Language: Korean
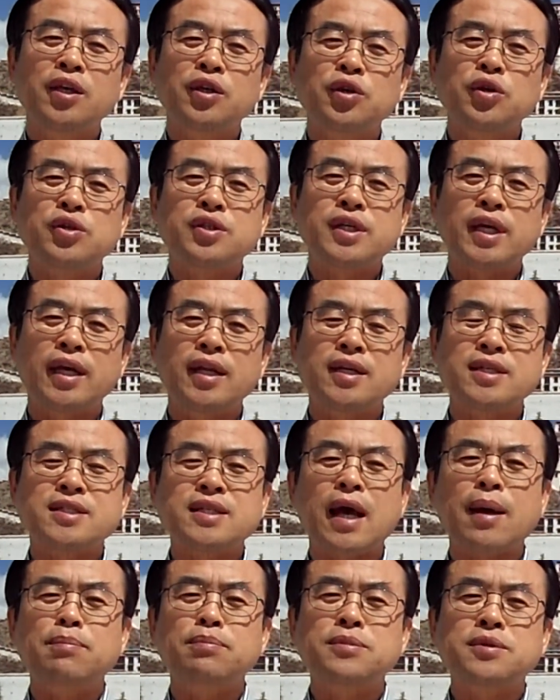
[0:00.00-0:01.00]
위치해 있는
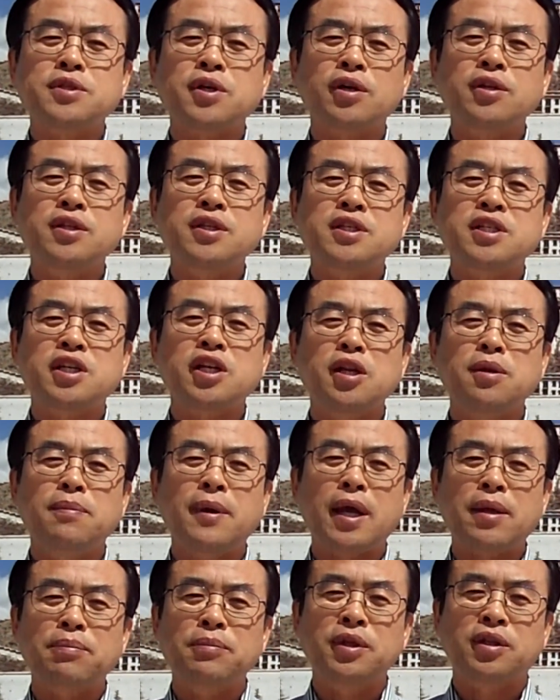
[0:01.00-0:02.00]

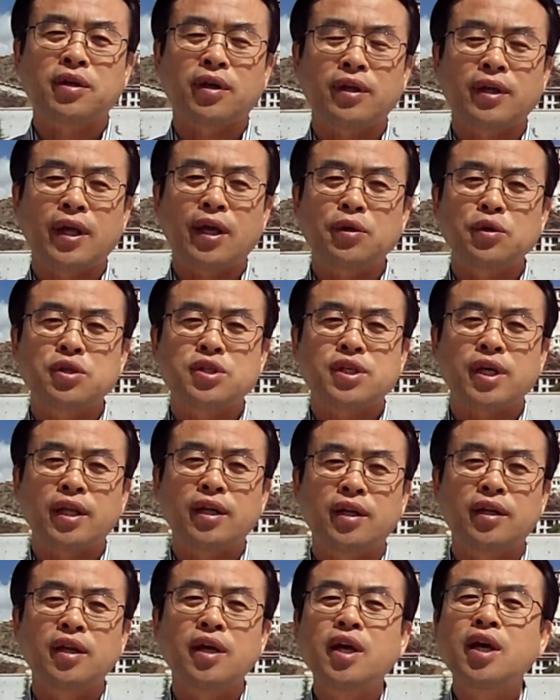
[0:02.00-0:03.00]
3,700m에 위치해
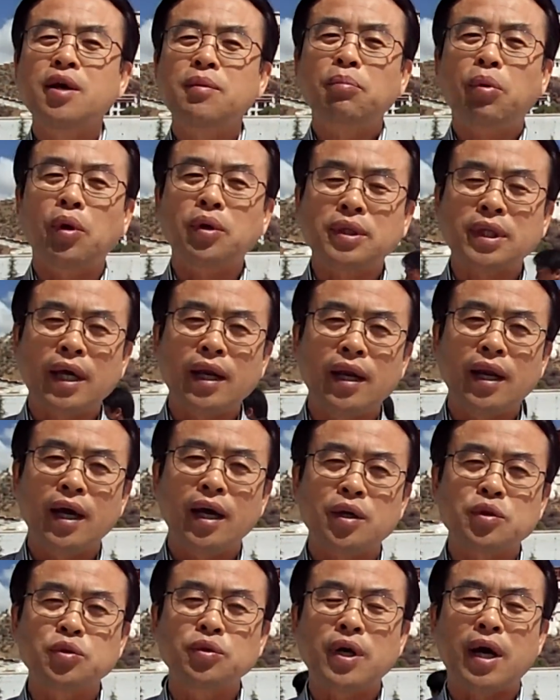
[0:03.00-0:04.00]
있는
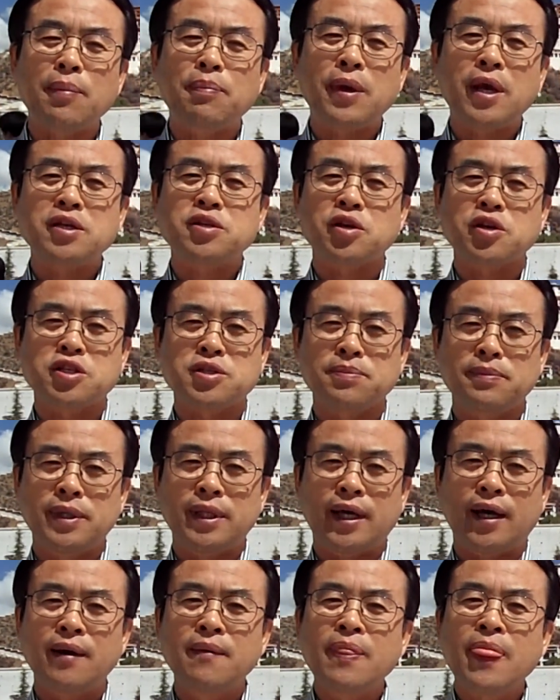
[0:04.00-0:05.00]
포탈라 궁 앞에 서
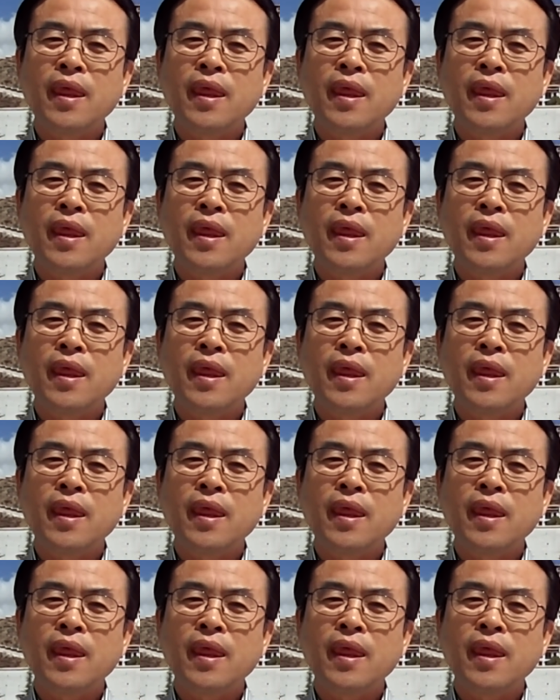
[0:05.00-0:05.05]
있습니다